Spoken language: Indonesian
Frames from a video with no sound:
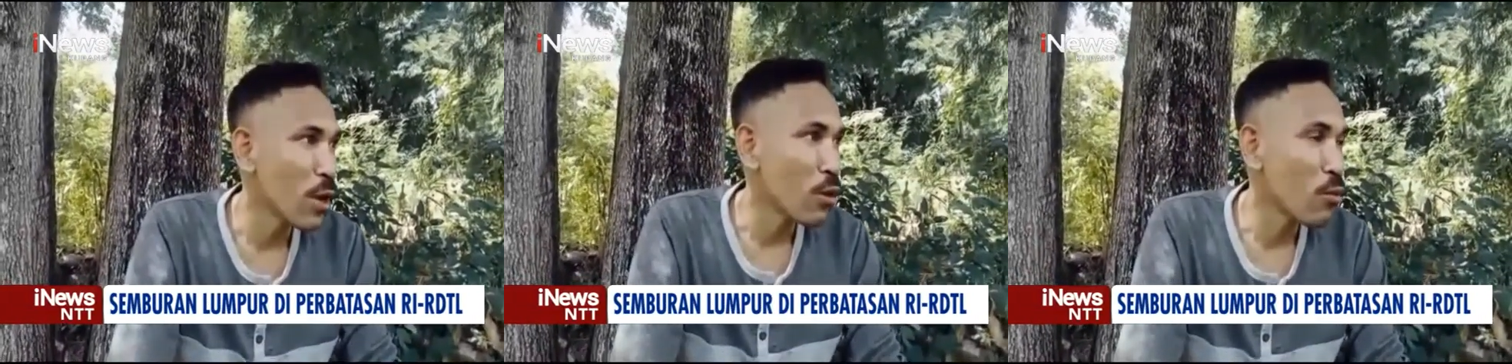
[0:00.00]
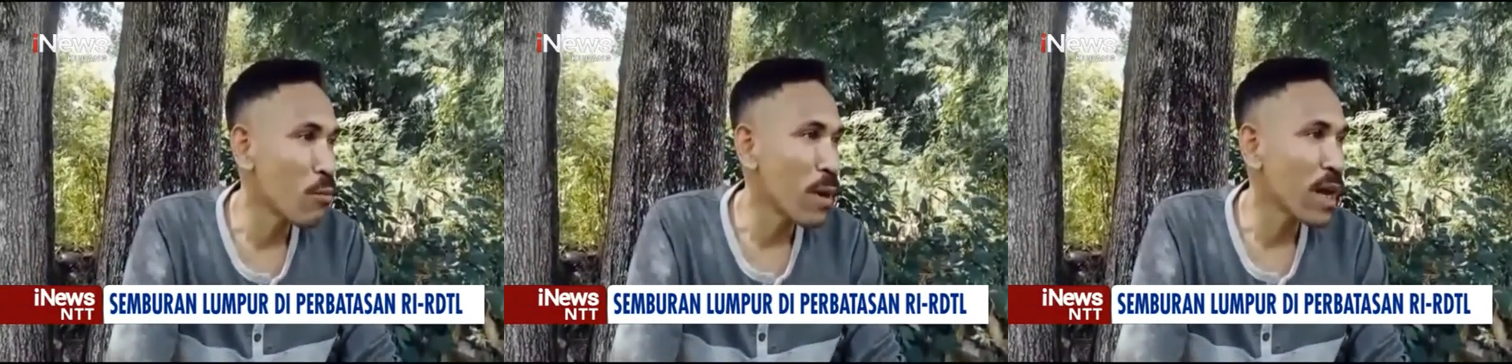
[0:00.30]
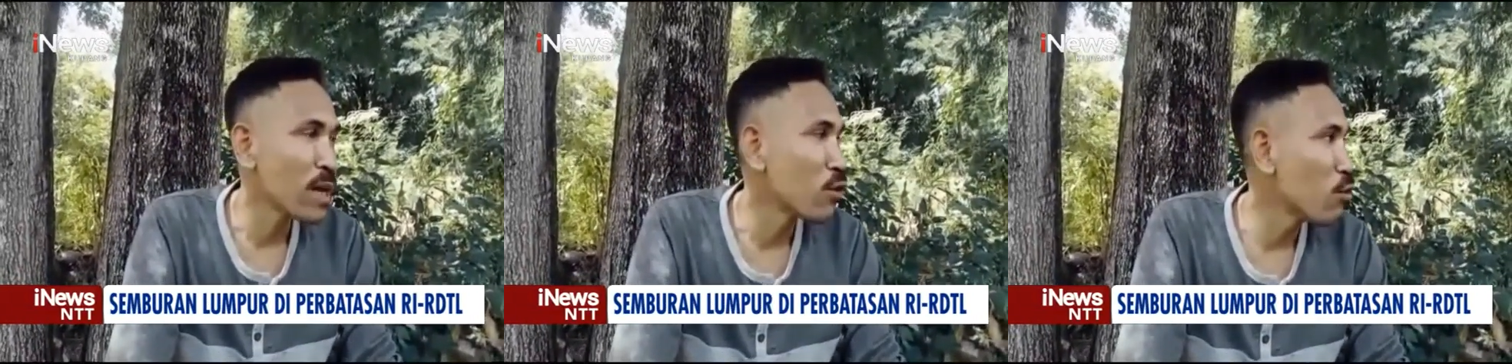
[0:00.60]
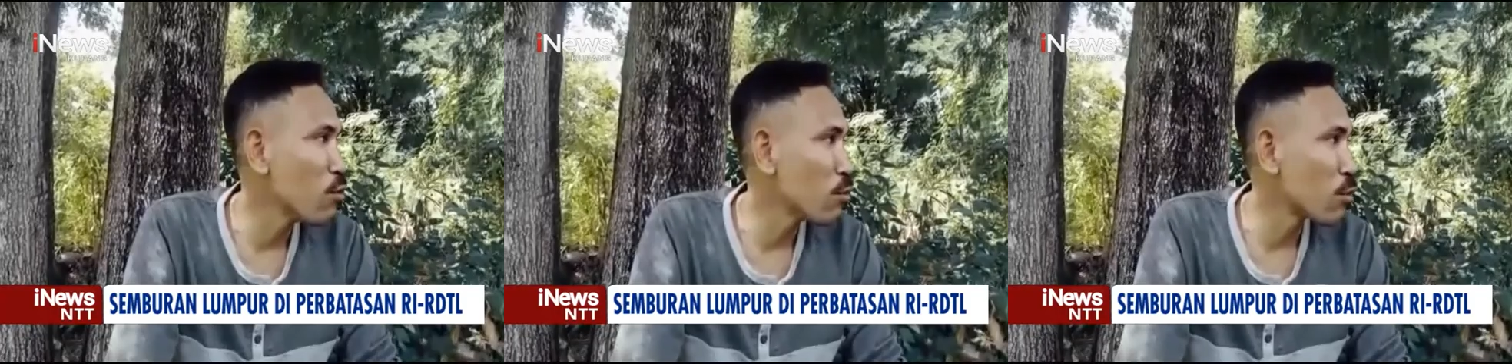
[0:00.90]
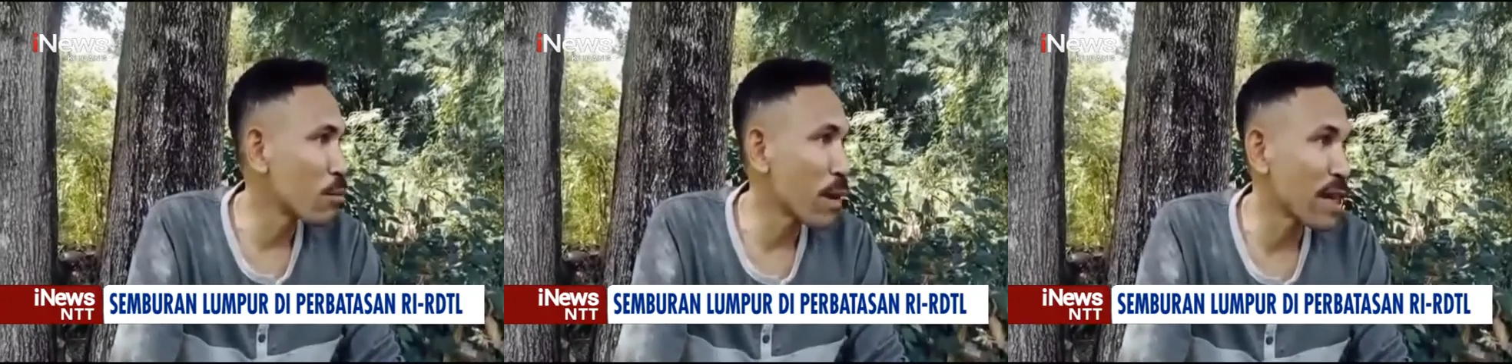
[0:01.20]
gumpalan
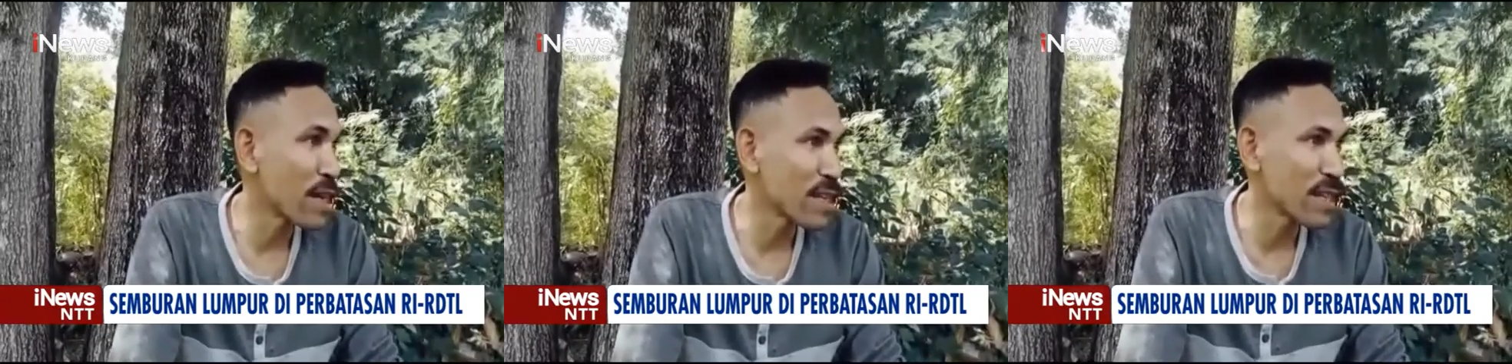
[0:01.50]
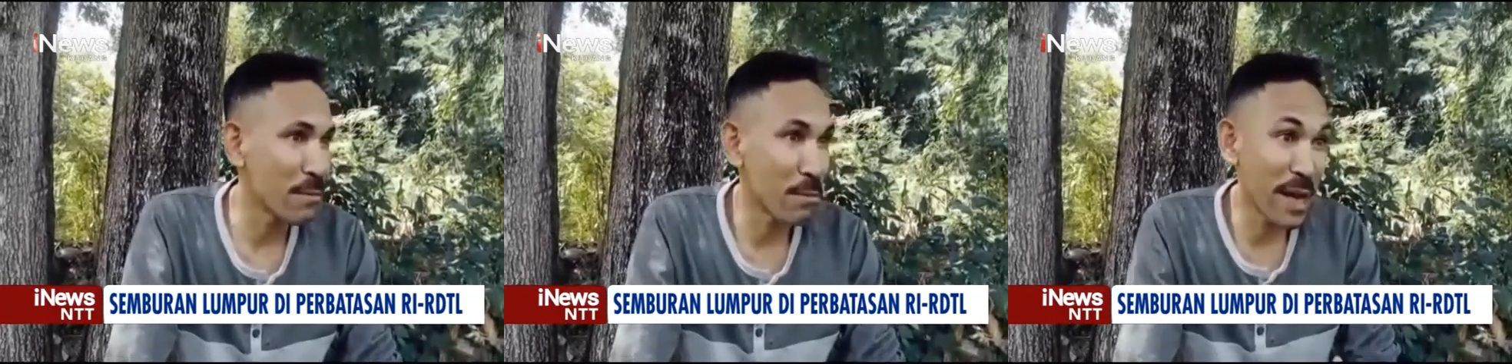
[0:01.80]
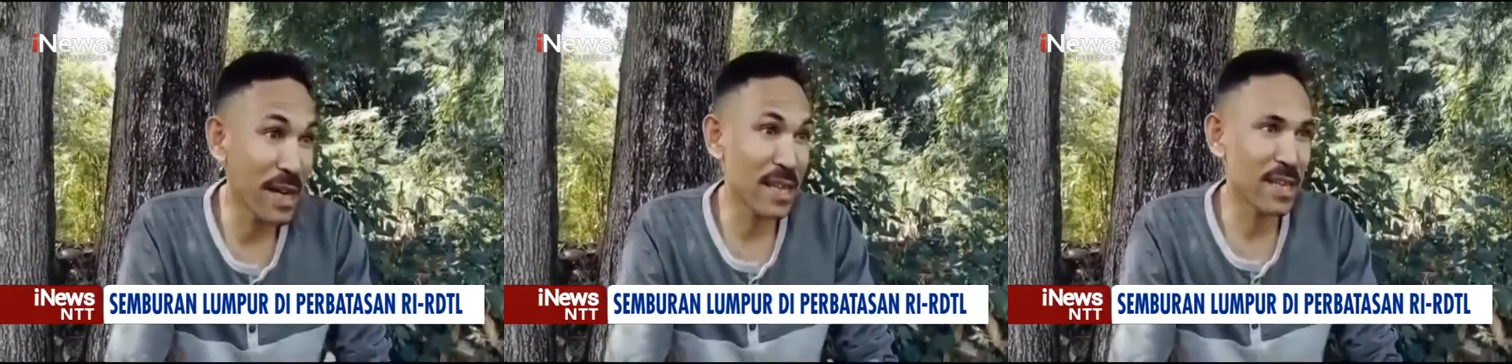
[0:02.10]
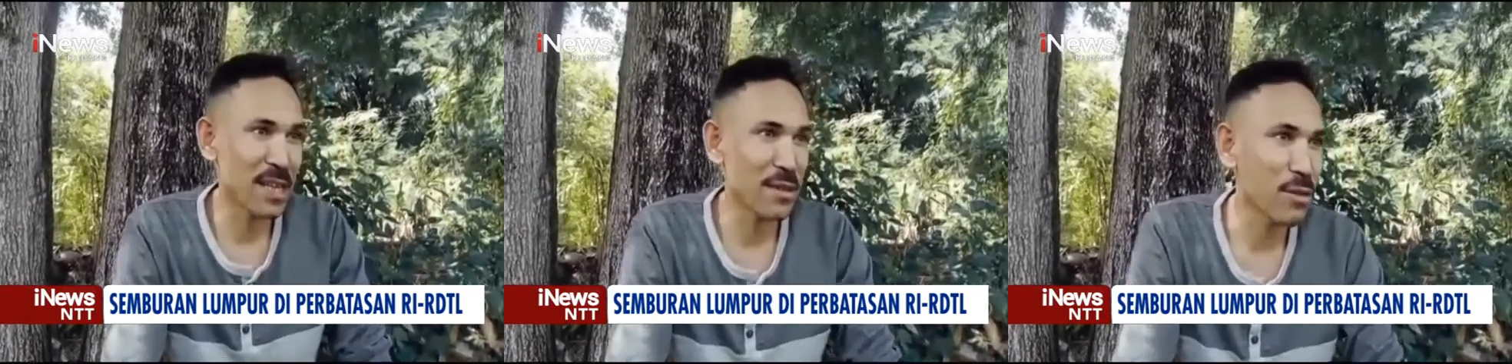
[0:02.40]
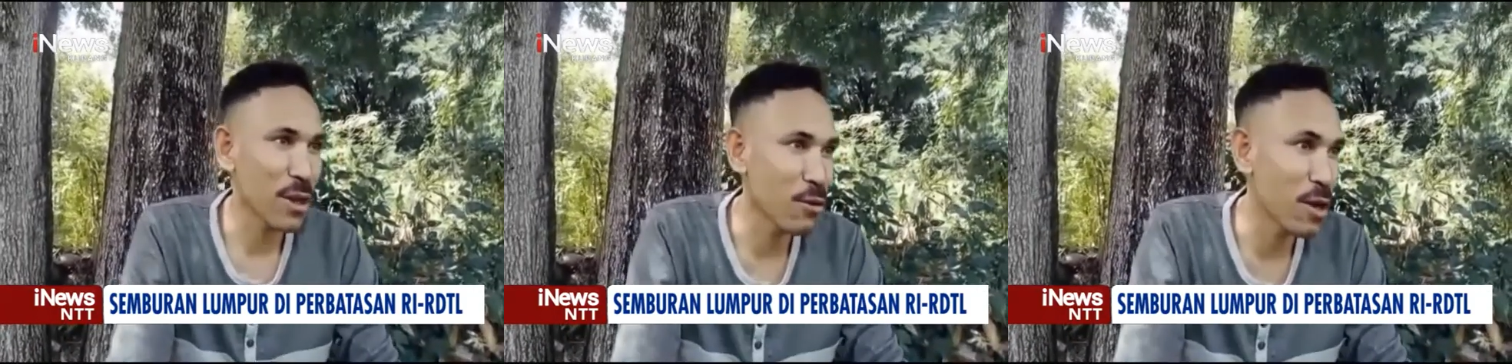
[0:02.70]
lumpur panas yang padat
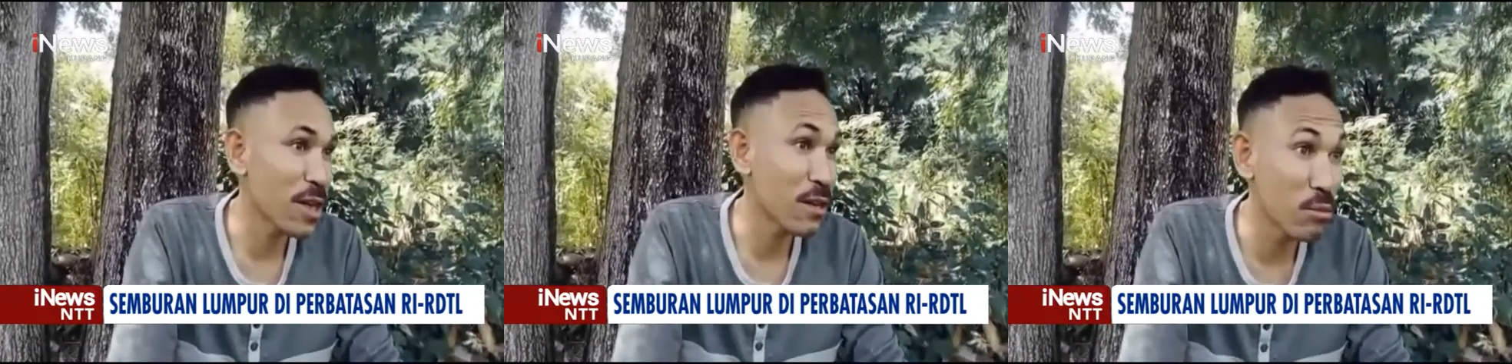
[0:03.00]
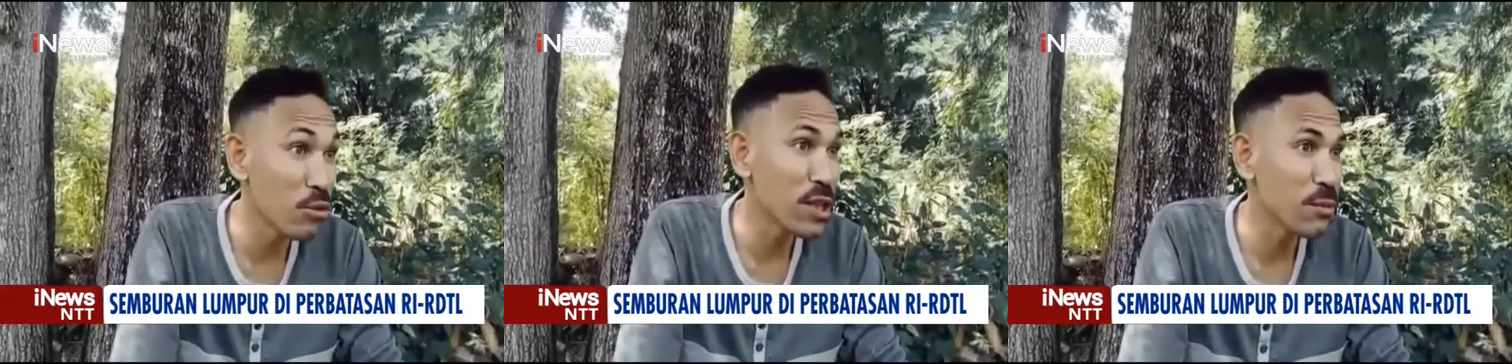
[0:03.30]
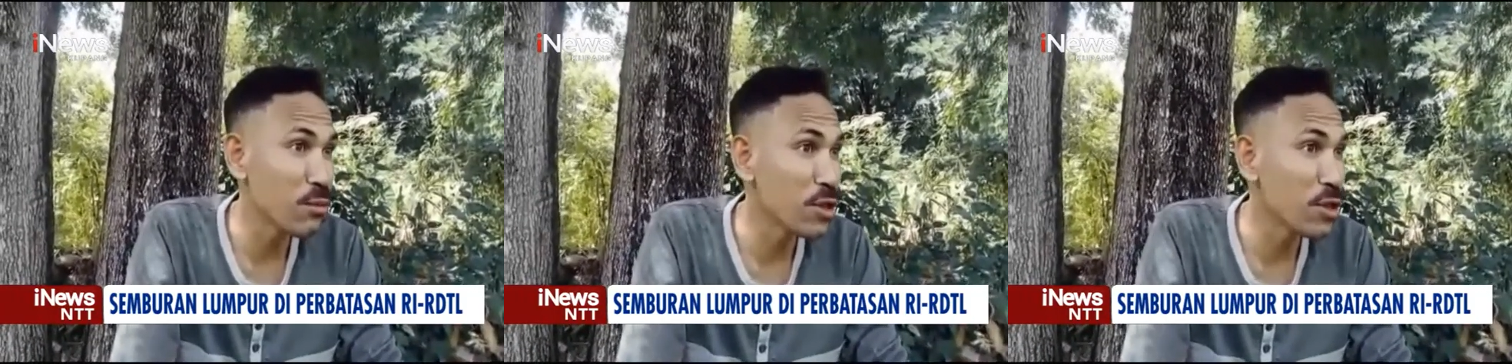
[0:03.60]
itu keluar dan bunyi.